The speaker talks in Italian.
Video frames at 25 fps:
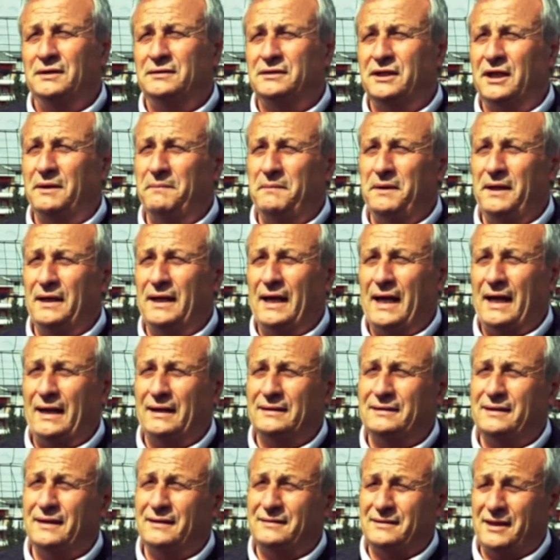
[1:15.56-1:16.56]

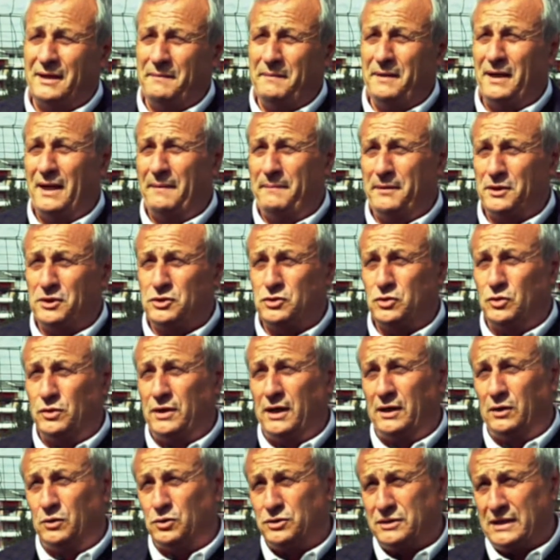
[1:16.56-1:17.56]
3.000 persone
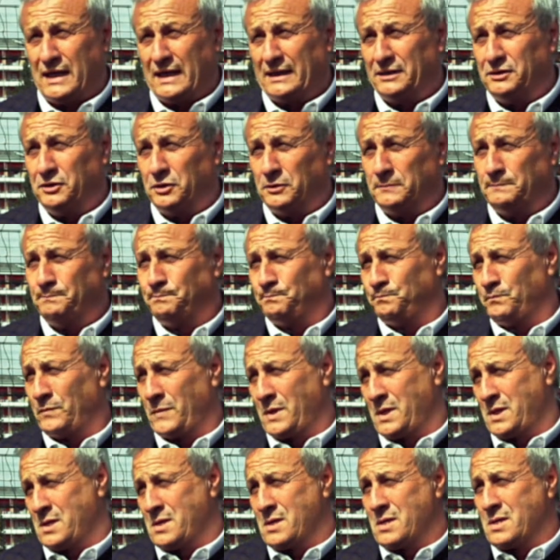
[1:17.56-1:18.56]
allo stadio.
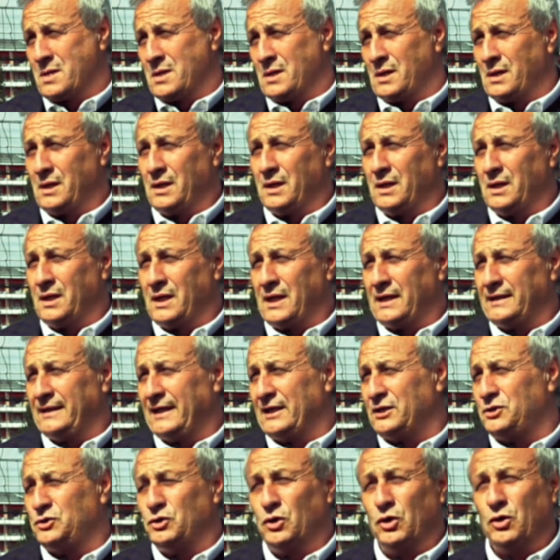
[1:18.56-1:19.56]
Eh,
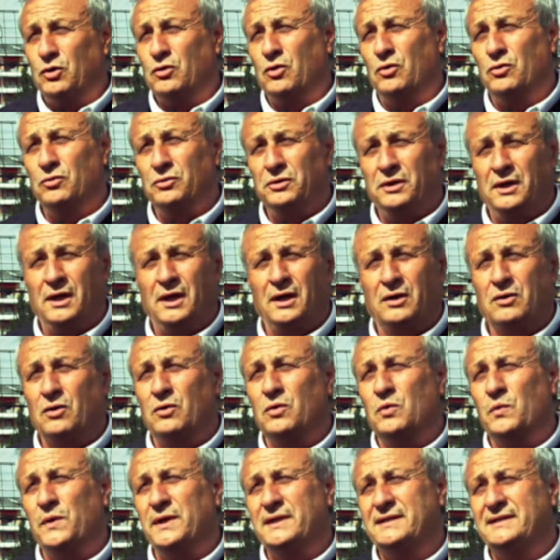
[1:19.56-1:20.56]
adesso con,
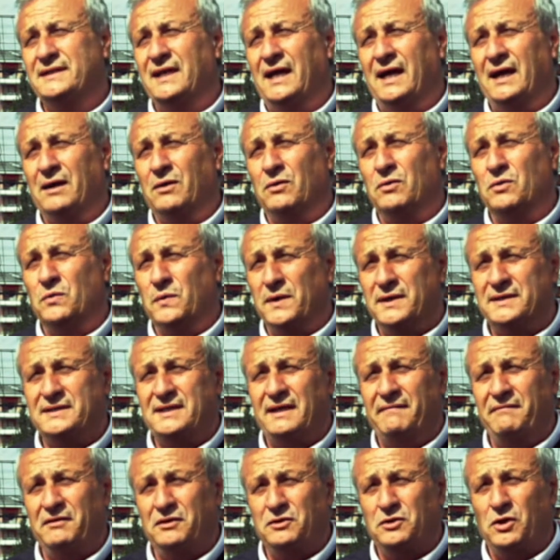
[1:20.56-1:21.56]
con, questa, con,
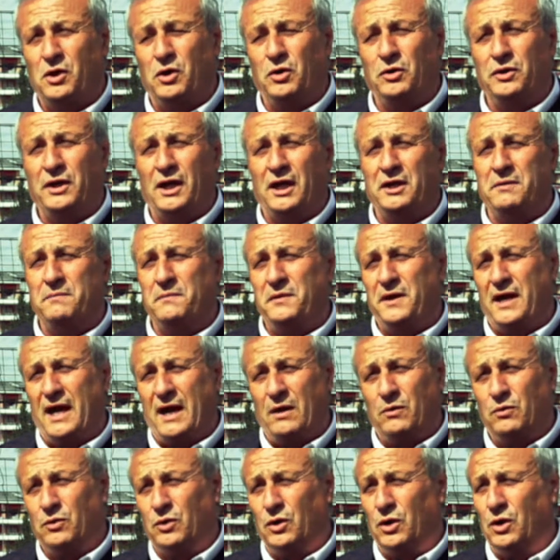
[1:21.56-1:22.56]
questa, vittoria io mi
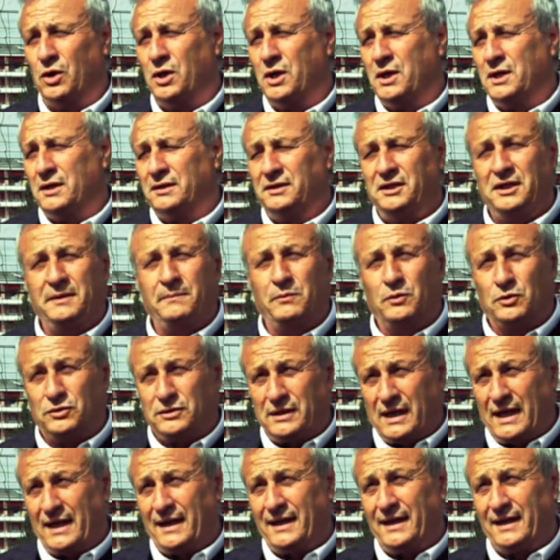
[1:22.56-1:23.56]
auguro di
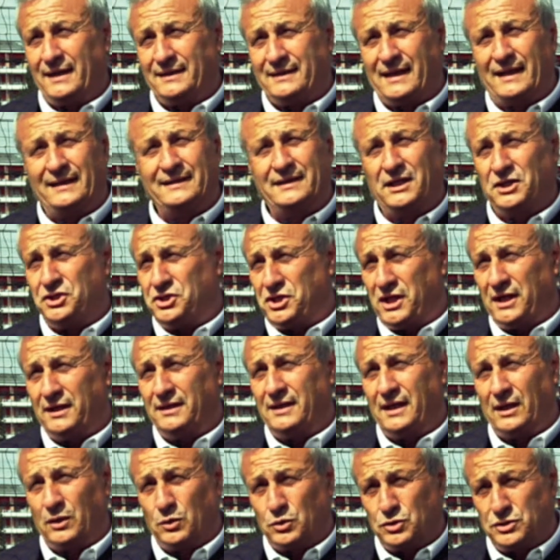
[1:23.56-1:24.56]
riportare tanta
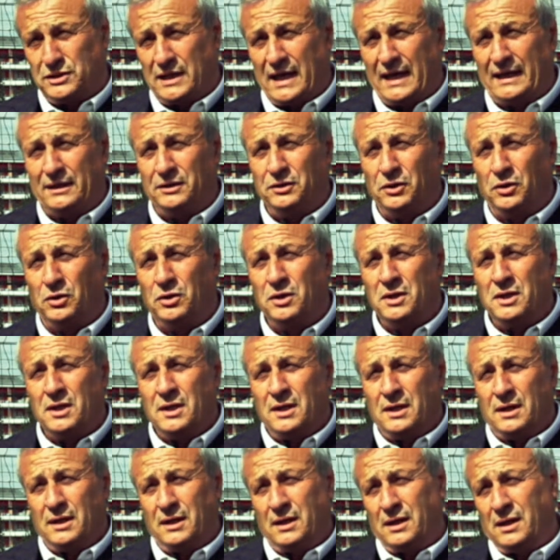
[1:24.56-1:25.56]
gente allo stadio.
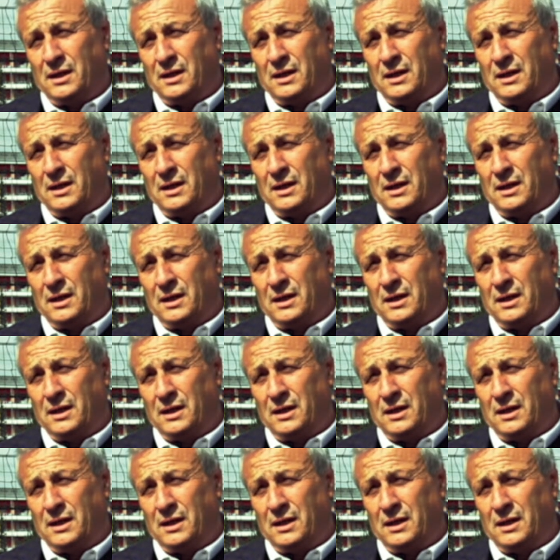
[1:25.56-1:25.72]
Eh,